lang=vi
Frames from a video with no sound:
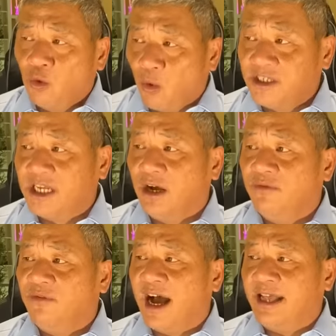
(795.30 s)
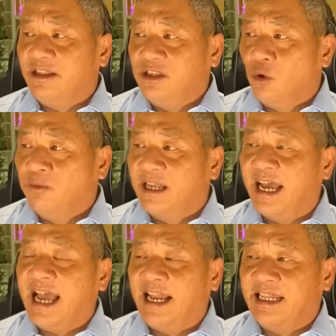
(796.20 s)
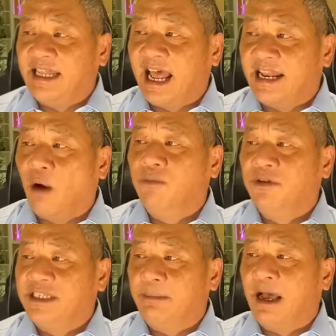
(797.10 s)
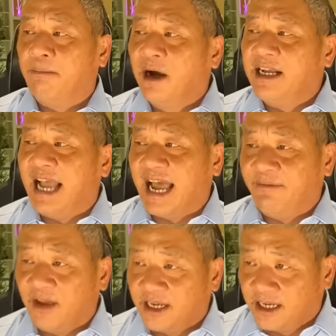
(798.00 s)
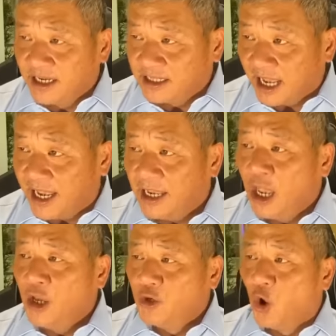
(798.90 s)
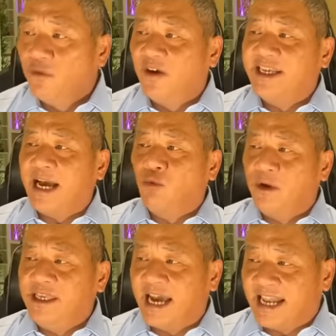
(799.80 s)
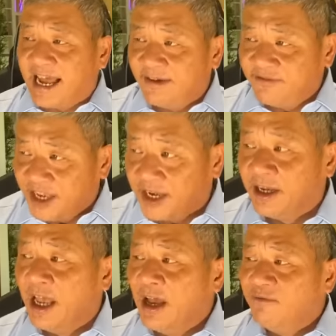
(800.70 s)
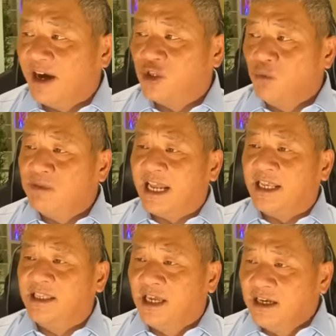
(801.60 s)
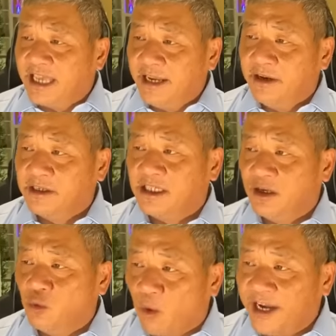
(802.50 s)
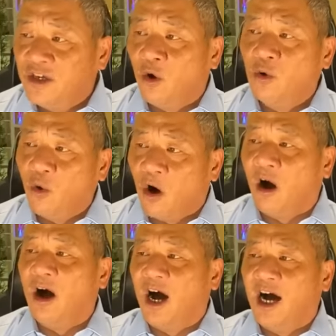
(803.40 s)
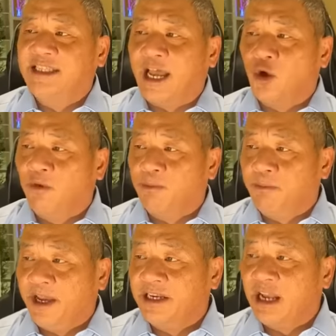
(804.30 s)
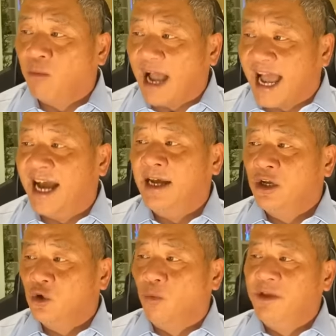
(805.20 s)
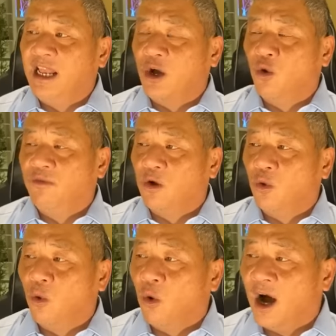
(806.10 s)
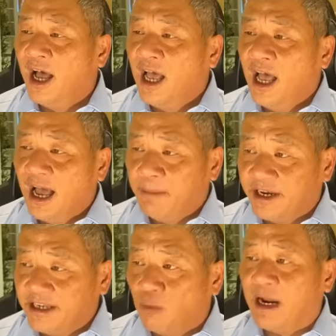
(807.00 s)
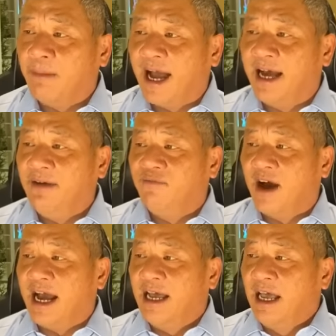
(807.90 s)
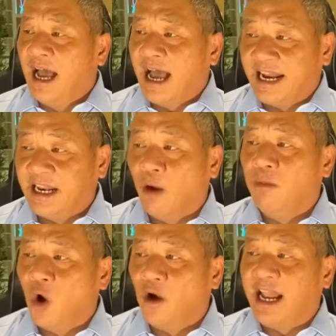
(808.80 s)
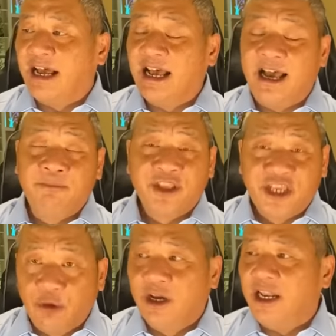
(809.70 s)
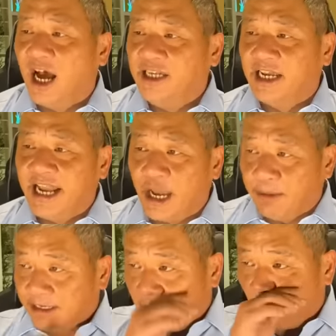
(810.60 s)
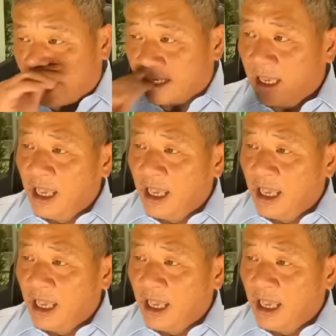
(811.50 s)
quân sự và dùng cái hành hành động được xem là bức hại về kinh tế đối với các quốc gia láng giềng và chúng ta đã chứng kiến được sự quấy rối của họ ở tại khu vực biển Đông Á cũng như là khu vực của biển Đông Nam Á và hành động họ đã khiêu khích ở trên eo biển Đài Loan.